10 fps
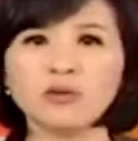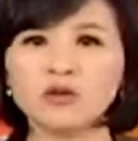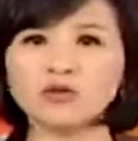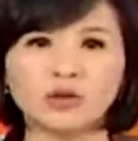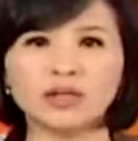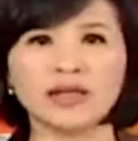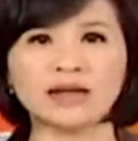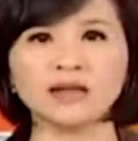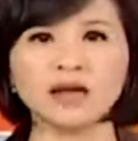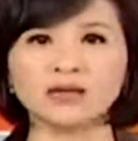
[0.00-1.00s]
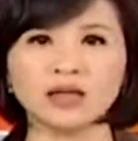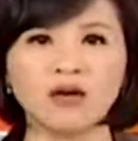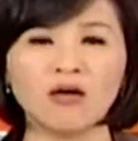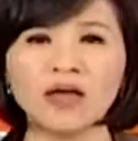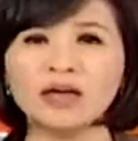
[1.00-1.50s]
的郭平栋所谓的党政高层
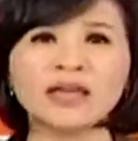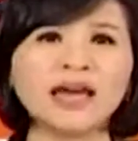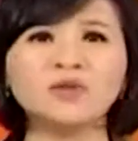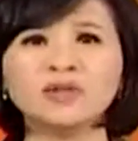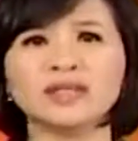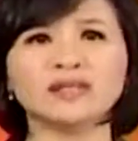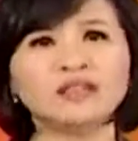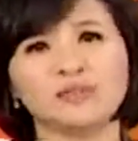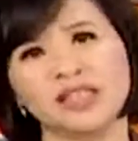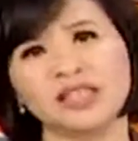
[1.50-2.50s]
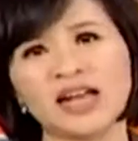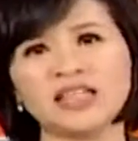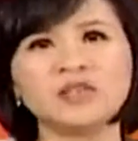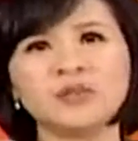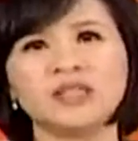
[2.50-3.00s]
工，蔡英文你在生什么气啊？
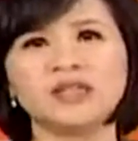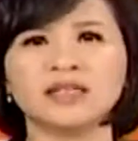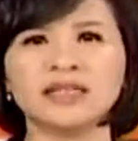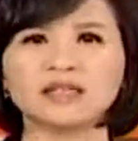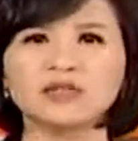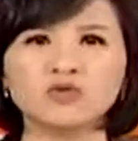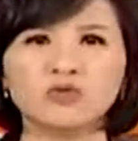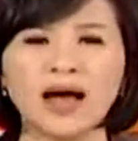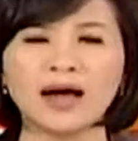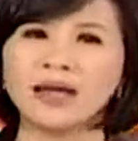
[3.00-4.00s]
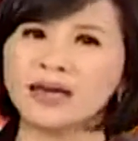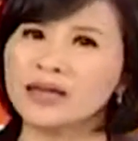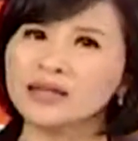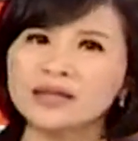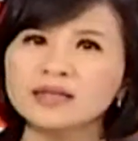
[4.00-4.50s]
你心平气和讲清楚嘛。
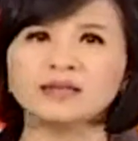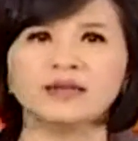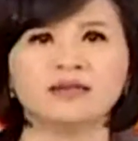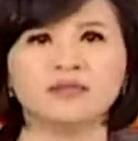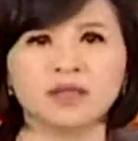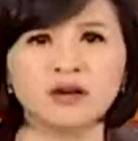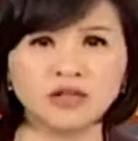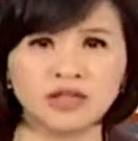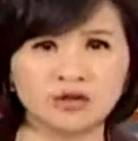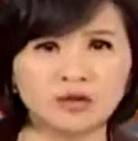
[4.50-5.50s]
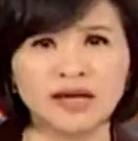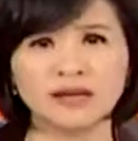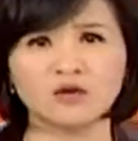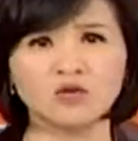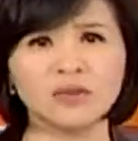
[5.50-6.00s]
一个正直的人怎么能够接受这
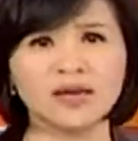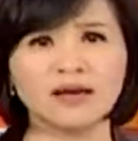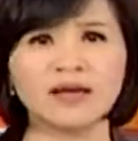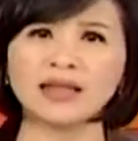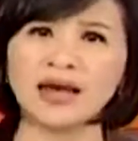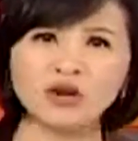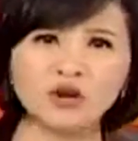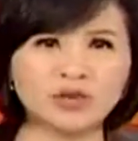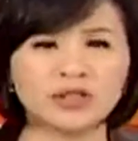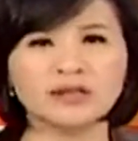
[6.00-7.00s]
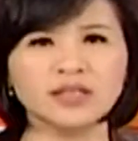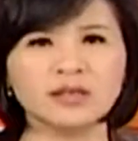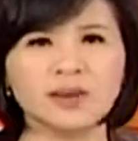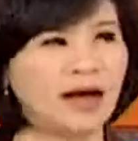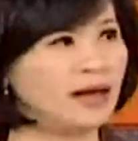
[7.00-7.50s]
样的污蔑？他能够不生
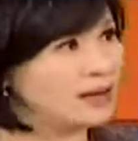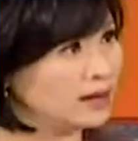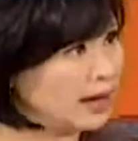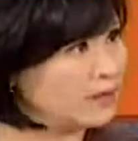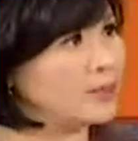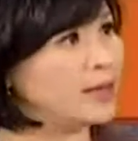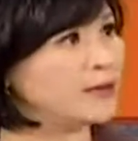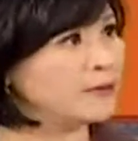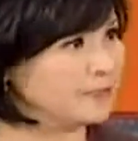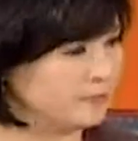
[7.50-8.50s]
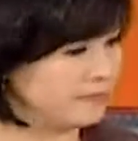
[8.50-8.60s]
气吗？来，美美，